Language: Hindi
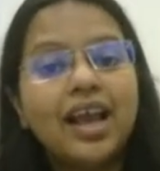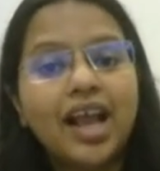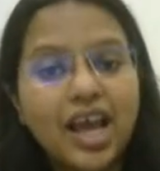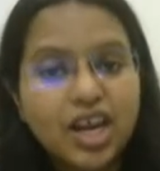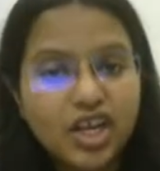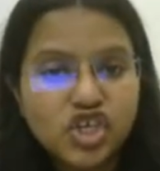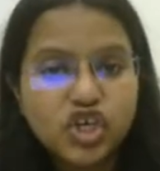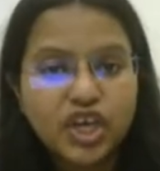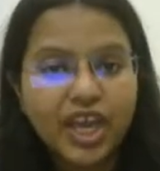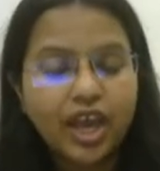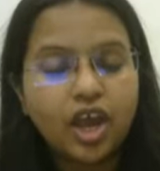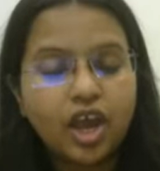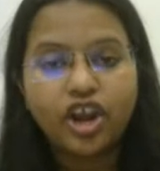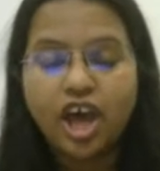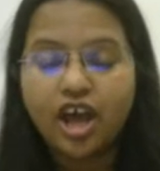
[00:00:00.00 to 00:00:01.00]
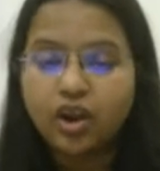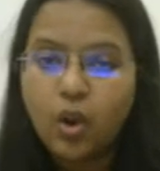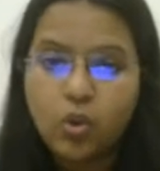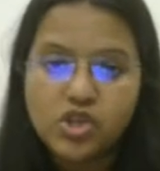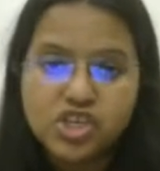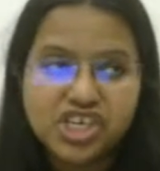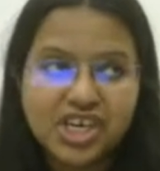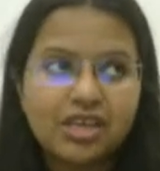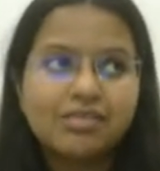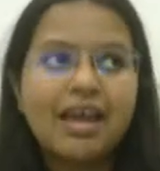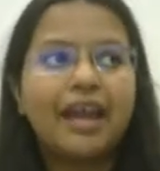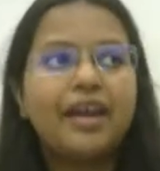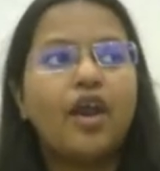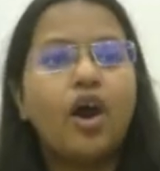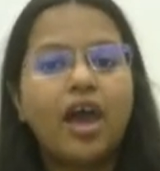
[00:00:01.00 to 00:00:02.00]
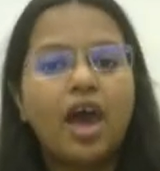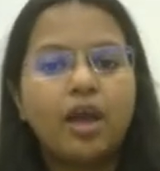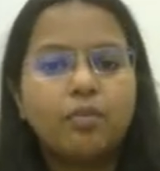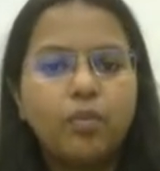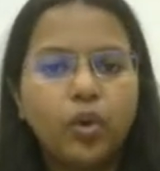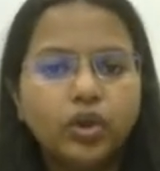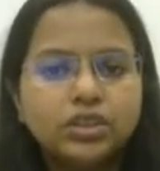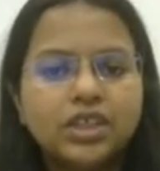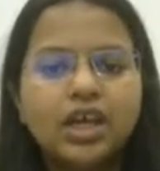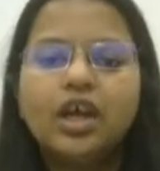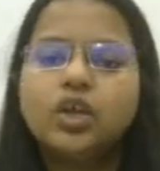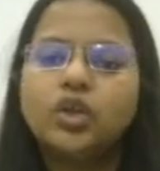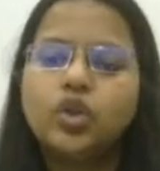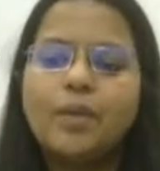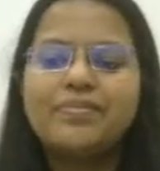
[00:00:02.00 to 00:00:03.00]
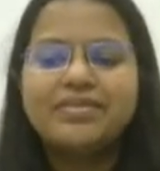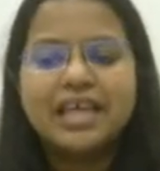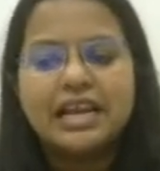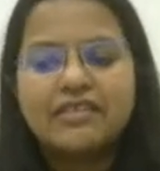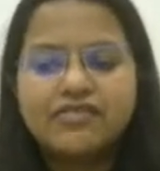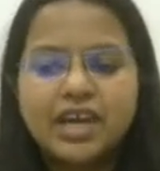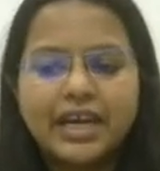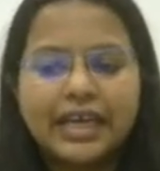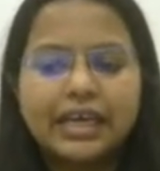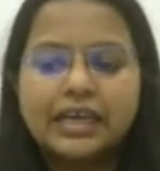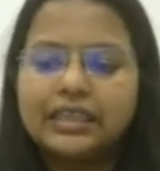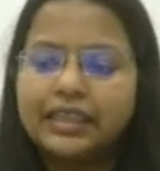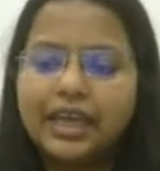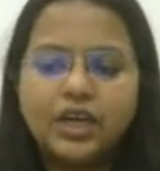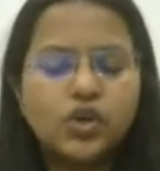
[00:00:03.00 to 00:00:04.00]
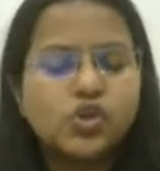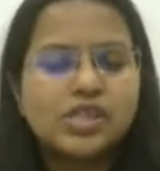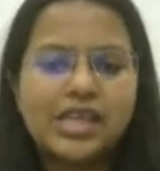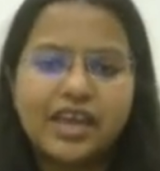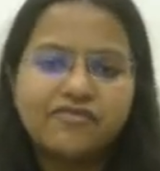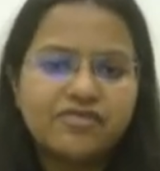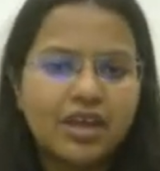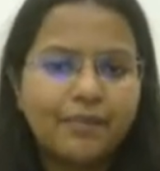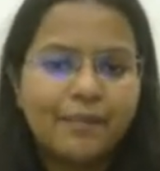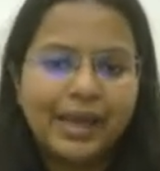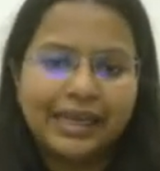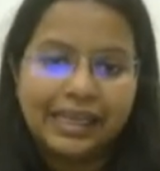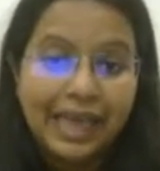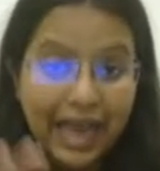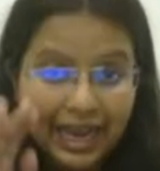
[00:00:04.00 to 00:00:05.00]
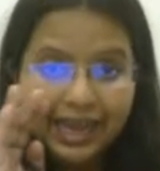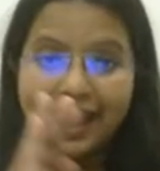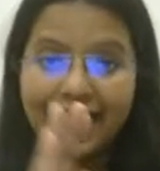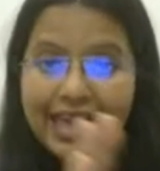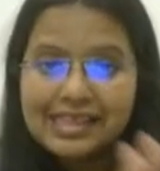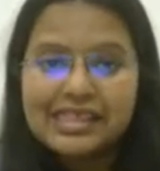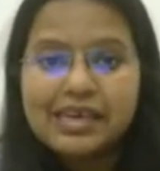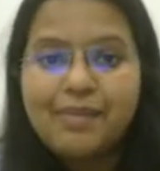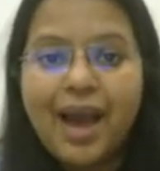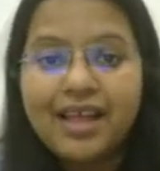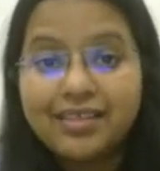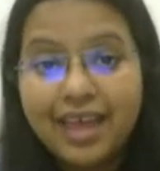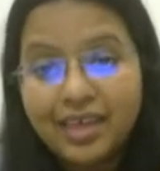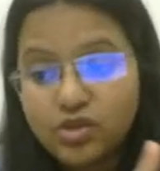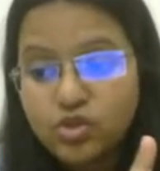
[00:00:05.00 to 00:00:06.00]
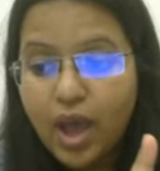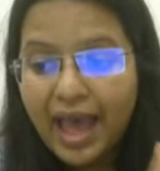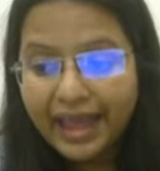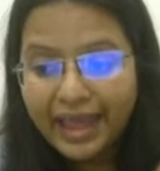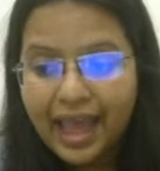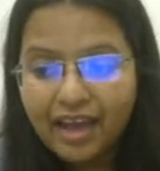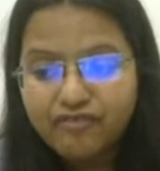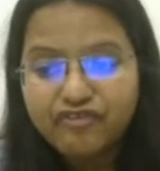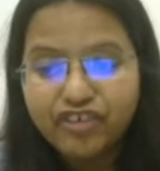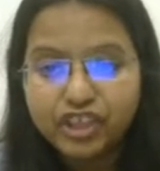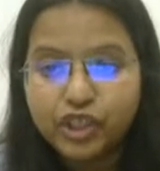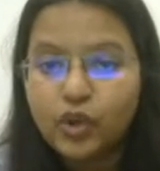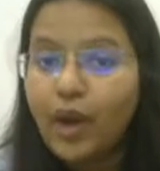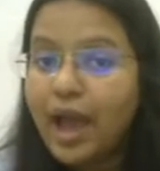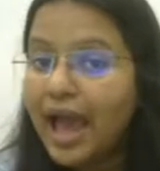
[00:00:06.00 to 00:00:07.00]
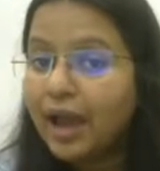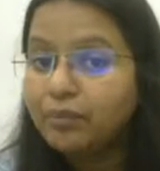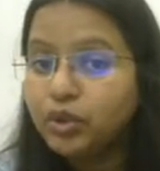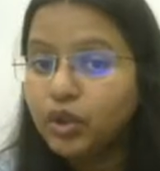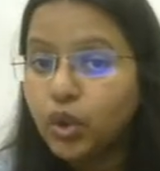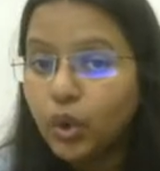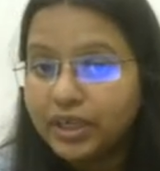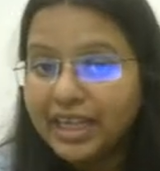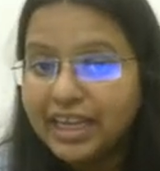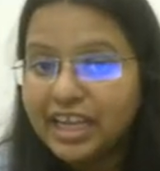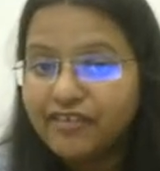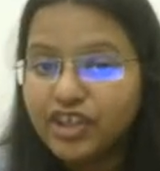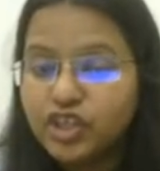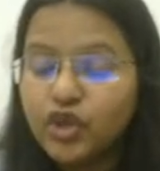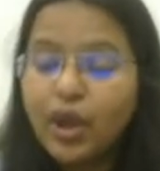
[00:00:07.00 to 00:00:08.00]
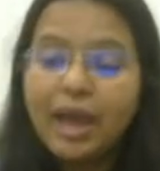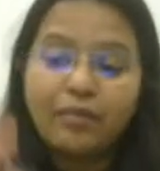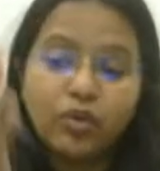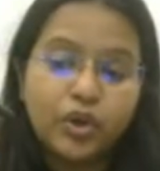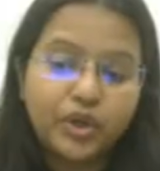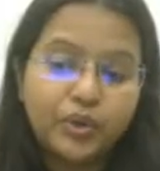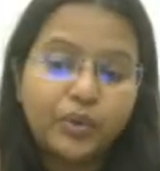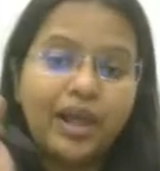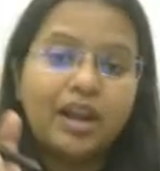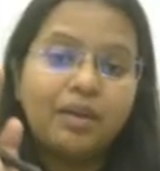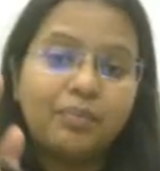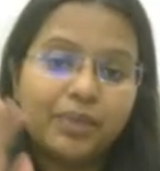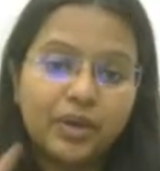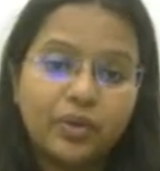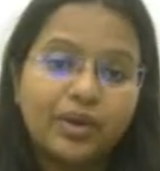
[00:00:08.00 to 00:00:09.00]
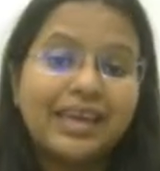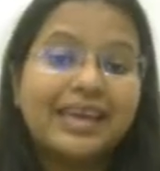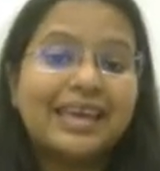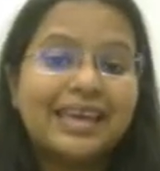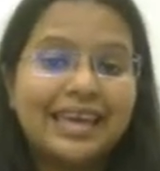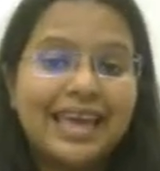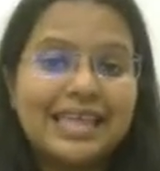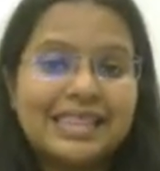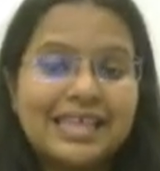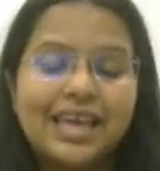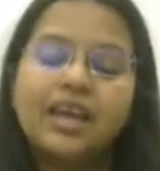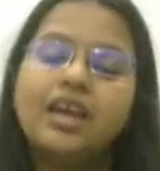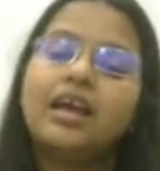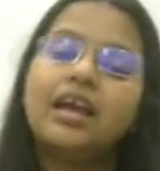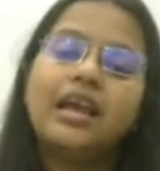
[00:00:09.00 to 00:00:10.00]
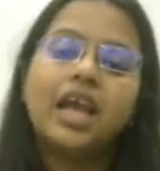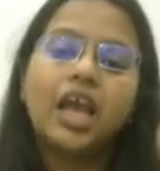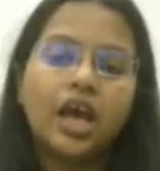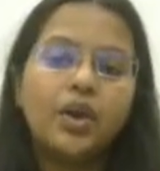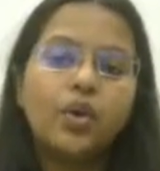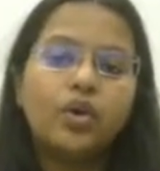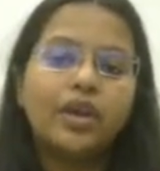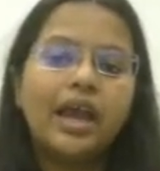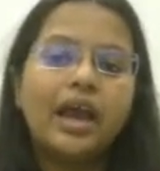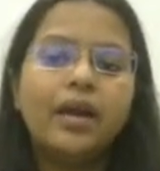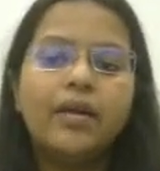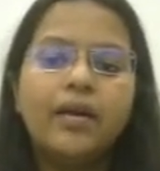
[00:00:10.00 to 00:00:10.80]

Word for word: कर चुके हैं ऑन आर कोचिंग्स एंड ऑन आर बुक्स तो अब सेल्फ स्टडी करते हैं टू सेव सम मनी अगर ऐसी बात है सो आई एम विद यू आई एम टोटली विद यू आई एम गोइंग टू हेल्प यू कैसे करो क्या